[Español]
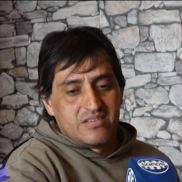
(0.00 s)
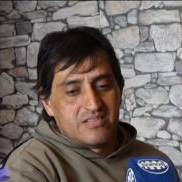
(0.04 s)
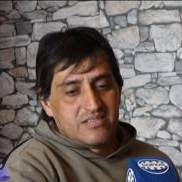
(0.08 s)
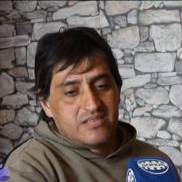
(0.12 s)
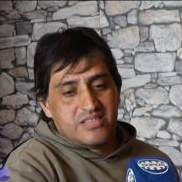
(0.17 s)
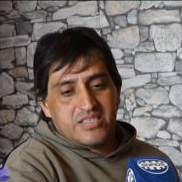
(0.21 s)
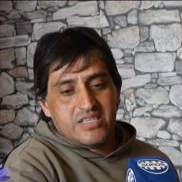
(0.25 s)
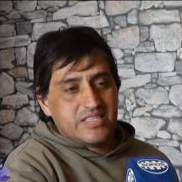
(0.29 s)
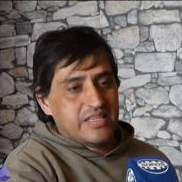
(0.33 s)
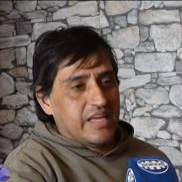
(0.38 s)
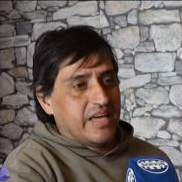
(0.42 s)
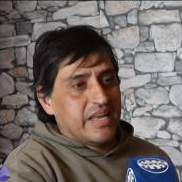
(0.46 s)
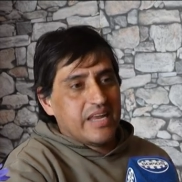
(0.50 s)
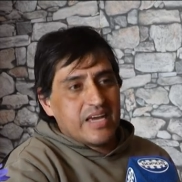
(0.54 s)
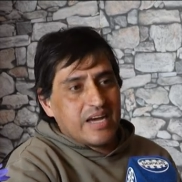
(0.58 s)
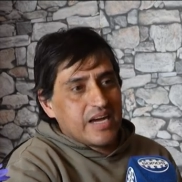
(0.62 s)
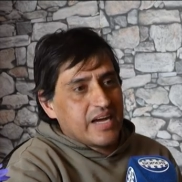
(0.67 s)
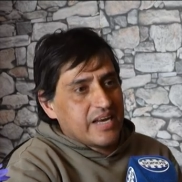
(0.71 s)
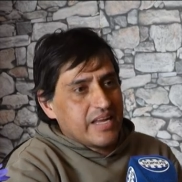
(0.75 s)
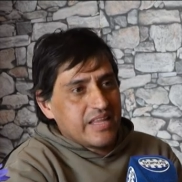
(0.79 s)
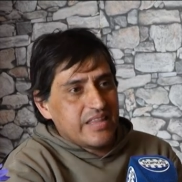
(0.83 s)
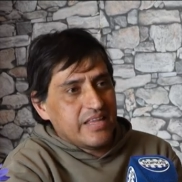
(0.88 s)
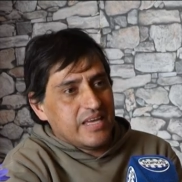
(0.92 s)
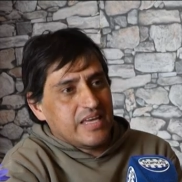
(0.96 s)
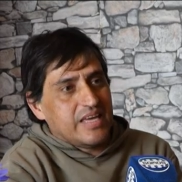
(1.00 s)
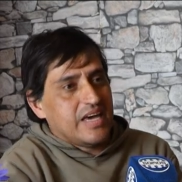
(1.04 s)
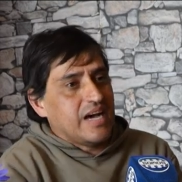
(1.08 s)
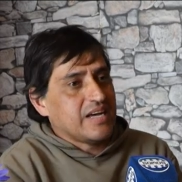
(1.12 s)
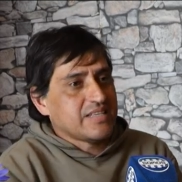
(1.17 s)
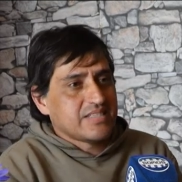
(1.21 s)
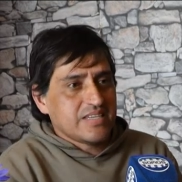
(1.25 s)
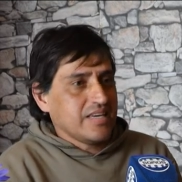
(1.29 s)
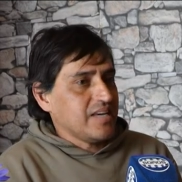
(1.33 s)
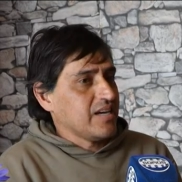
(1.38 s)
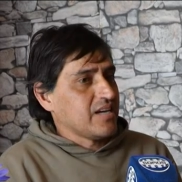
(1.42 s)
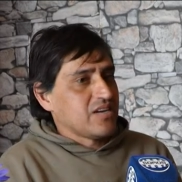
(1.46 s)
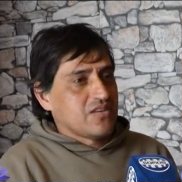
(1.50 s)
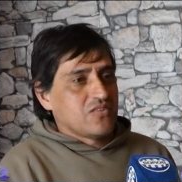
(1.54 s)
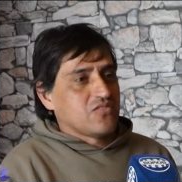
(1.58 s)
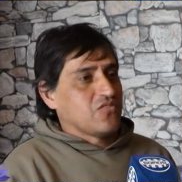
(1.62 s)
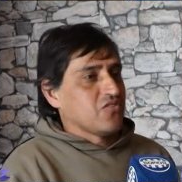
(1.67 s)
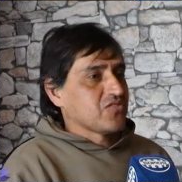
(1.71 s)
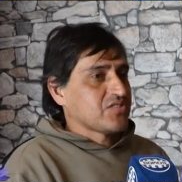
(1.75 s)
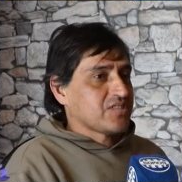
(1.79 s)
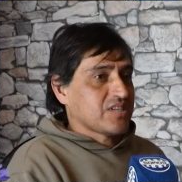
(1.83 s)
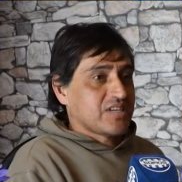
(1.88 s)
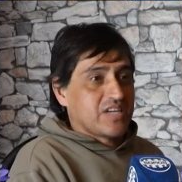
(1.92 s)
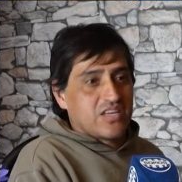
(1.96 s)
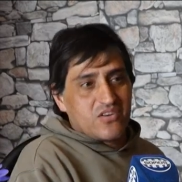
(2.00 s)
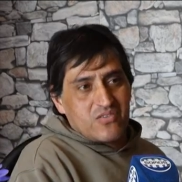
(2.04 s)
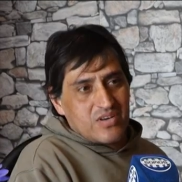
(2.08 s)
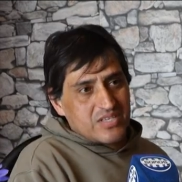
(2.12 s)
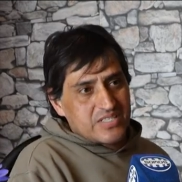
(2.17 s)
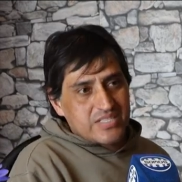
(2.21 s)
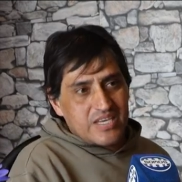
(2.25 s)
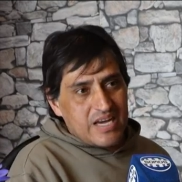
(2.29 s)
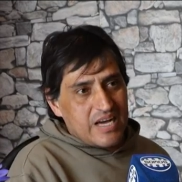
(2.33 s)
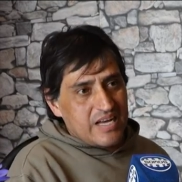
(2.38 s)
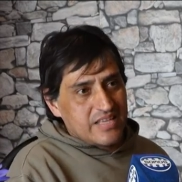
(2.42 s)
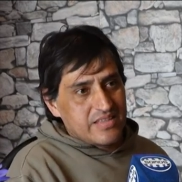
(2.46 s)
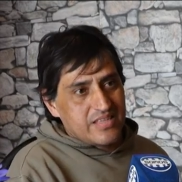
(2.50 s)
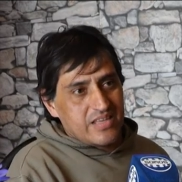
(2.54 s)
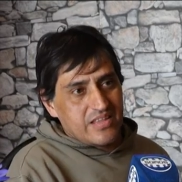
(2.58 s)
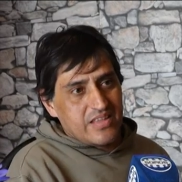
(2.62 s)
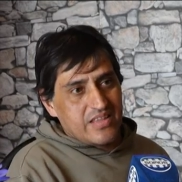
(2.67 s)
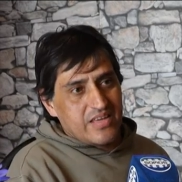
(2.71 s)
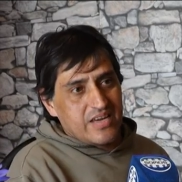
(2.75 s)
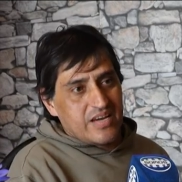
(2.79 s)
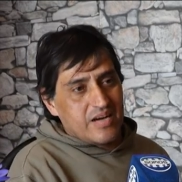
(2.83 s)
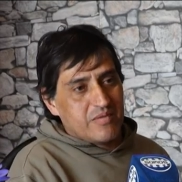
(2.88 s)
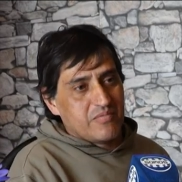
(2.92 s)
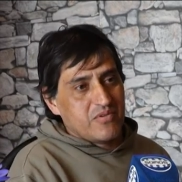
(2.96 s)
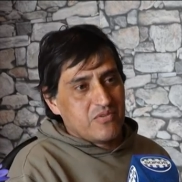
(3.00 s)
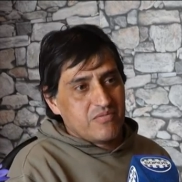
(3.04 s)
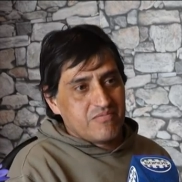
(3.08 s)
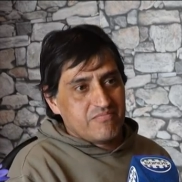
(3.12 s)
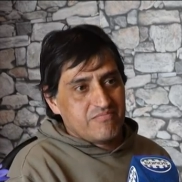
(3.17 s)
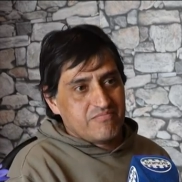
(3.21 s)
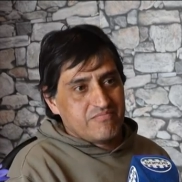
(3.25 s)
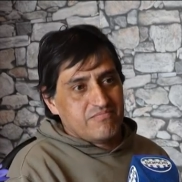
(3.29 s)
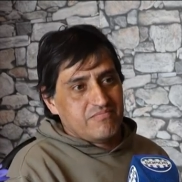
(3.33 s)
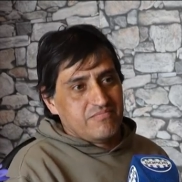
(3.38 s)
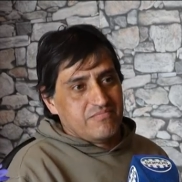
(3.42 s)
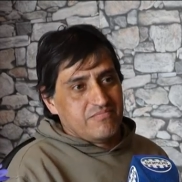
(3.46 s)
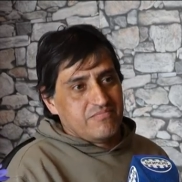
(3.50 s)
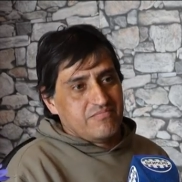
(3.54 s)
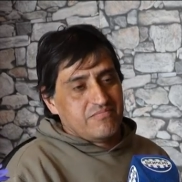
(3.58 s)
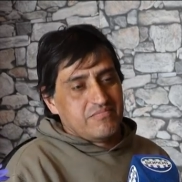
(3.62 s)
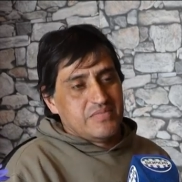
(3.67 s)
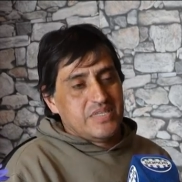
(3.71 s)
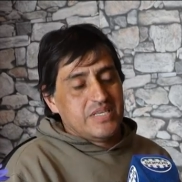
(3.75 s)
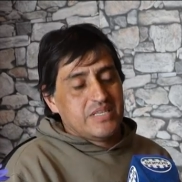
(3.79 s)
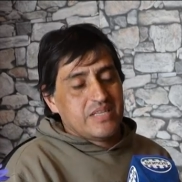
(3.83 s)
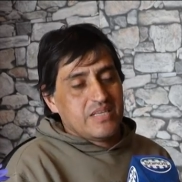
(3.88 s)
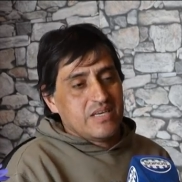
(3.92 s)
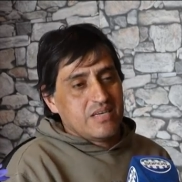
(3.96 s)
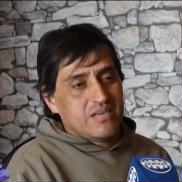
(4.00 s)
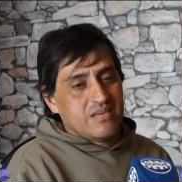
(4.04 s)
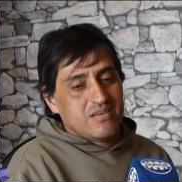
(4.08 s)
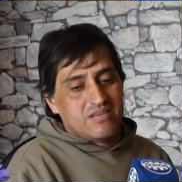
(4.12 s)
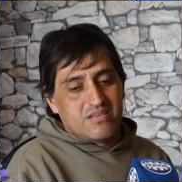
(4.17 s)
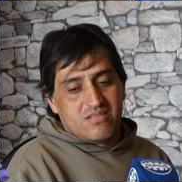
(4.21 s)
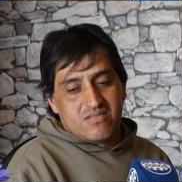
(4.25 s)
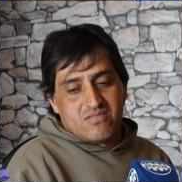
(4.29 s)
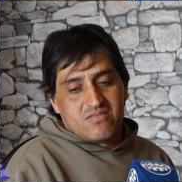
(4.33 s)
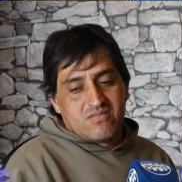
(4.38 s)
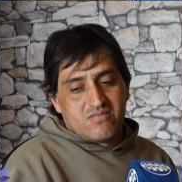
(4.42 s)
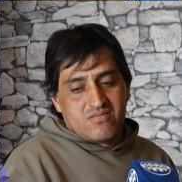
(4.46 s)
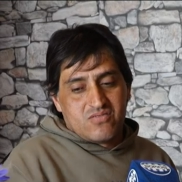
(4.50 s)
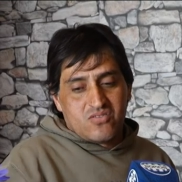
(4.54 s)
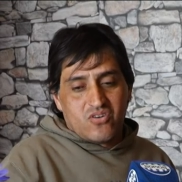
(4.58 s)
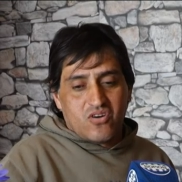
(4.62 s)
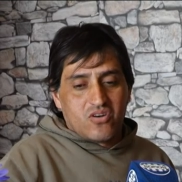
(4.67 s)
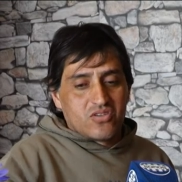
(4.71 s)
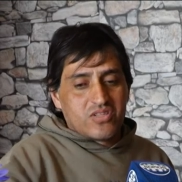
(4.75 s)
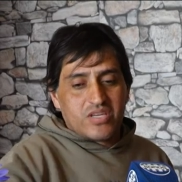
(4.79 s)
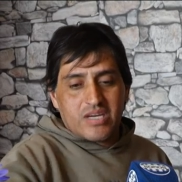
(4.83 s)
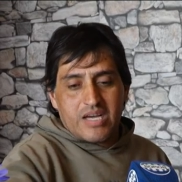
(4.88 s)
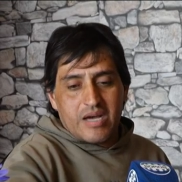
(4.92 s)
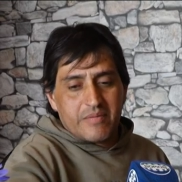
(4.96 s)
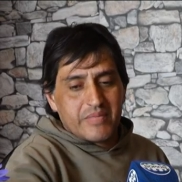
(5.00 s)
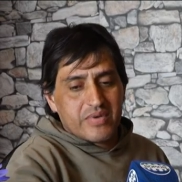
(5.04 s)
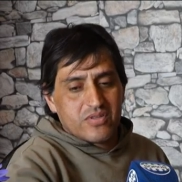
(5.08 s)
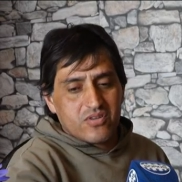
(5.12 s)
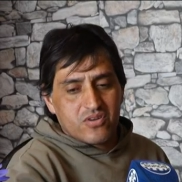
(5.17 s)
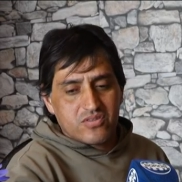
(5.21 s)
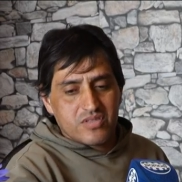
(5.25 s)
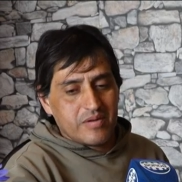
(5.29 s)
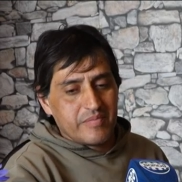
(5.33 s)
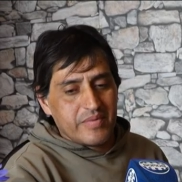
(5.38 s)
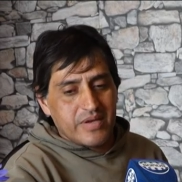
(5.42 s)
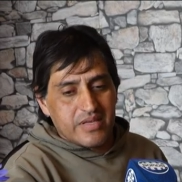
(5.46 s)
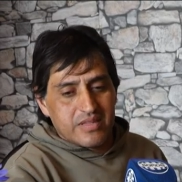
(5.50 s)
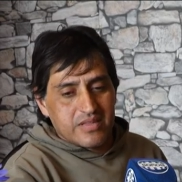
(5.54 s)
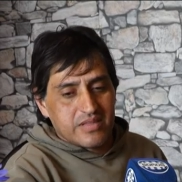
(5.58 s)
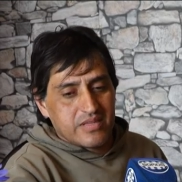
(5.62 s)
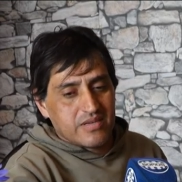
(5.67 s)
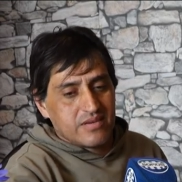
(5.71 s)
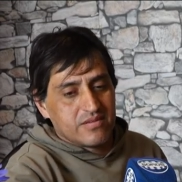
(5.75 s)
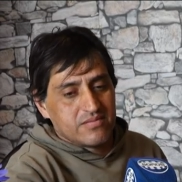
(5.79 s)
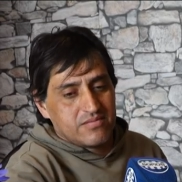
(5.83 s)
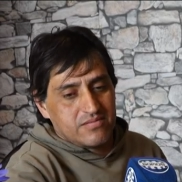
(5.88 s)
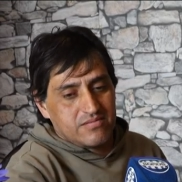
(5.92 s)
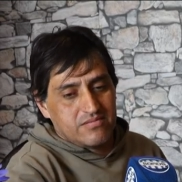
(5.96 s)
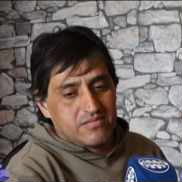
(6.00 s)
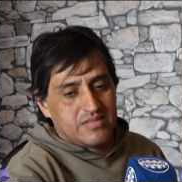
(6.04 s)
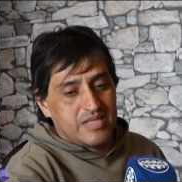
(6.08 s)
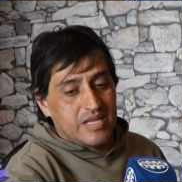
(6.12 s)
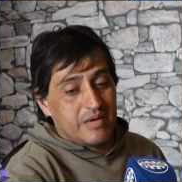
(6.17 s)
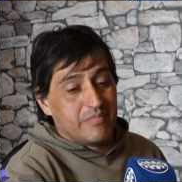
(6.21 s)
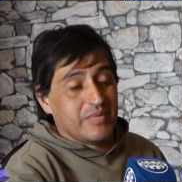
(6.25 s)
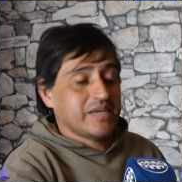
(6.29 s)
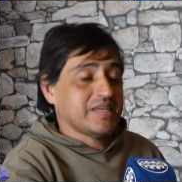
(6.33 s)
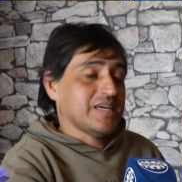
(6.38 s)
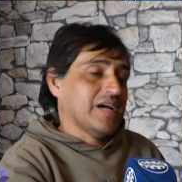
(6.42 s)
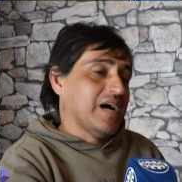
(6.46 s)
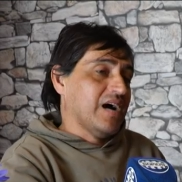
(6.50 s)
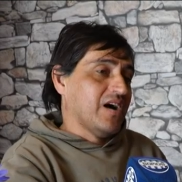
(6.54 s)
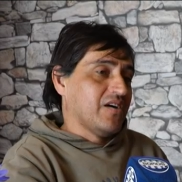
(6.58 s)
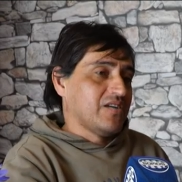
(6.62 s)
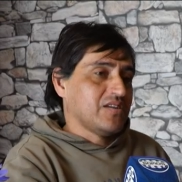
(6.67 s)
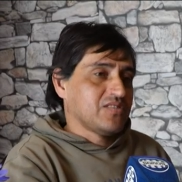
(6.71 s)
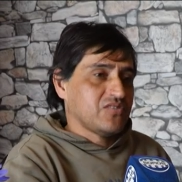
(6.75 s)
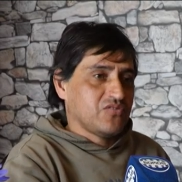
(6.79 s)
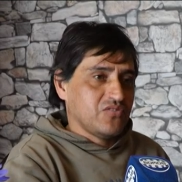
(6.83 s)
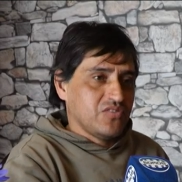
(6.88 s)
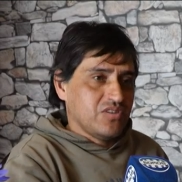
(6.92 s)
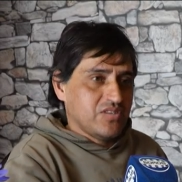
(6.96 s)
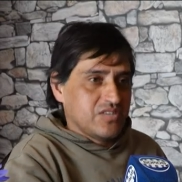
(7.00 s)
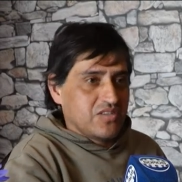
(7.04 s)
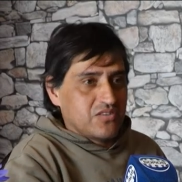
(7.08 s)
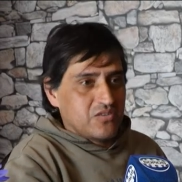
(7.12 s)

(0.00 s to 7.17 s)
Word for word: y tenía ganas de hacer cosas que no hacía antes, digamos, ¿viste? No, te cambio totalmente. Nada más que ahora estoy en